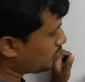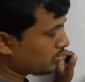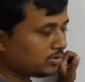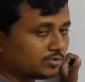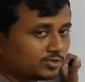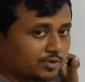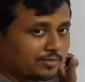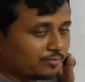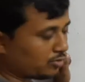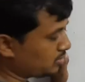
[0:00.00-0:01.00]
পরিধিস্ত সবই
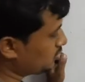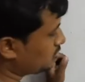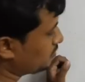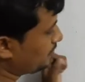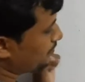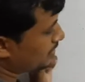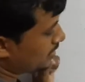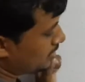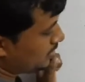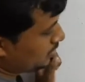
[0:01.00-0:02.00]
পরিধিস্ত
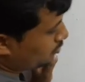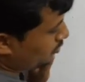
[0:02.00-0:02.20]
তো